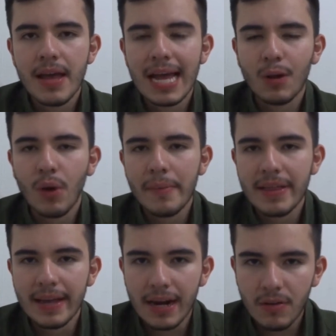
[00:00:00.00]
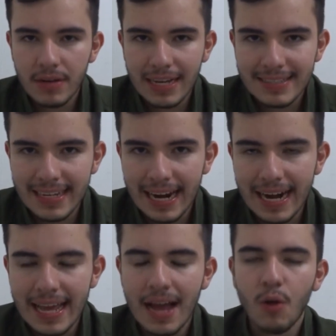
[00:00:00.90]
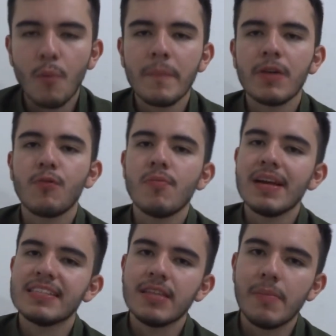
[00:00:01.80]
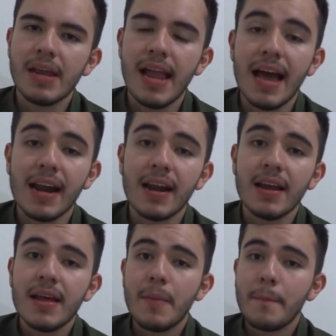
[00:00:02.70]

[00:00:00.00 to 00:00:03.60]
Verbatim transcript: el cual me dijeron que si quería un perfume similar,